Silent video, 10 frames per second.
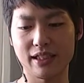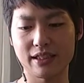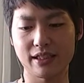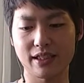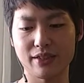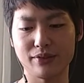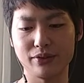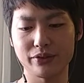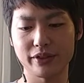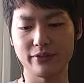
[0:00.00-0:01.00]
反省会の
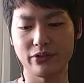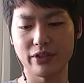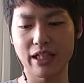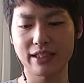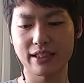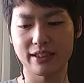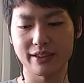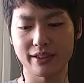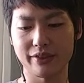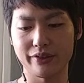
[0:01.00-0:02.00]
放送でもあったん
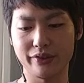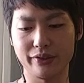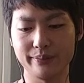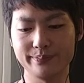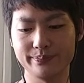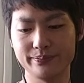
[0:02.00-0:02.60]
ですけど、